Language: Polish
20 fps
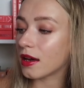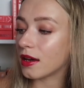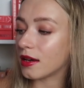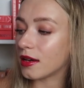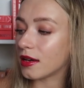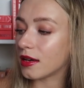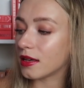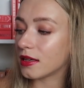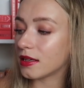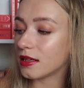
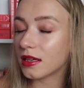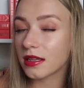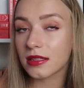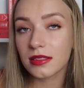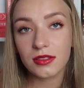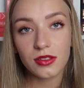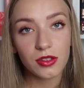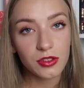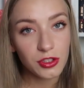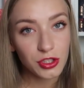E, I
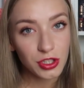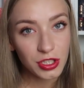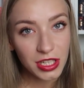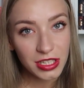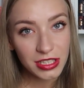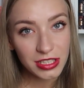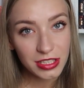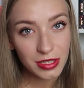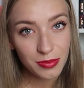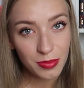jest to
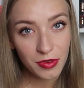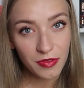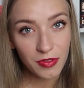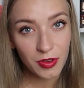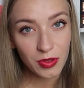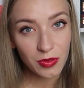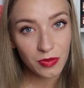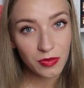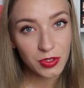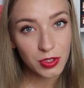13
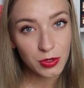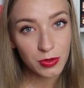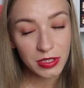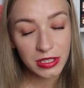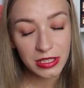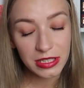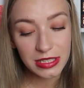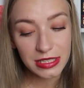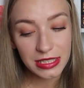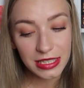powodów,
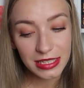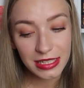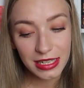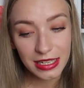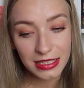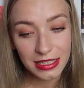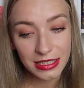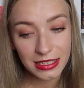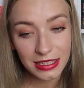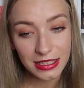słynny
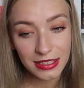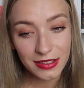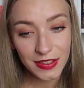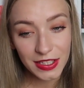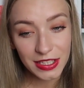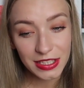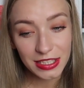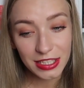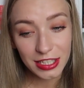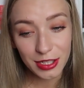serial na
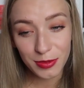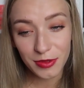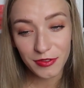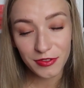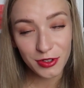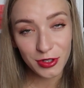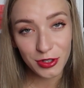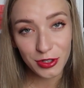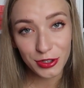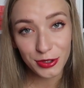Netflixie, na
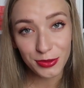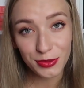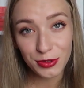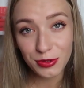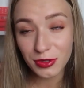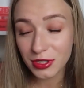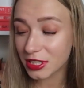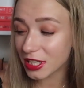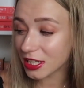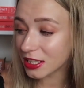pewno o nim
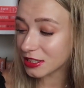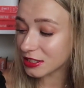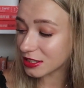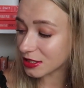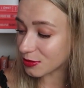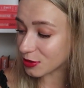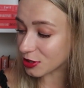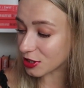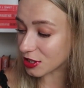słyszeliście,